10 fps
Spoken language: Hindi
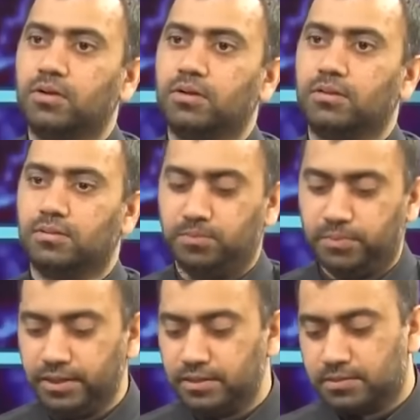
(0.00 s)
और
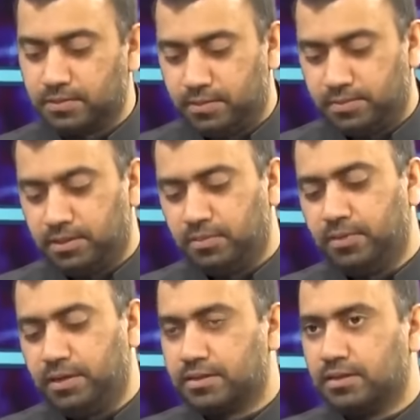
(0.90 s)
बड़ी
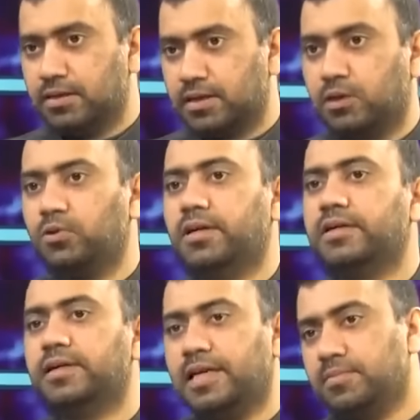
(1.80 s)
मतलब एक ना
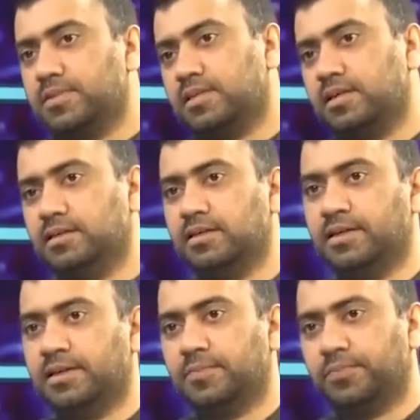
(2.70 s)
कैलकुलेटेड टाइम के साथ
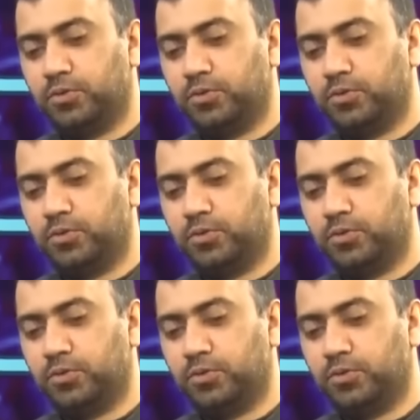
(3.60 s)
आ रहे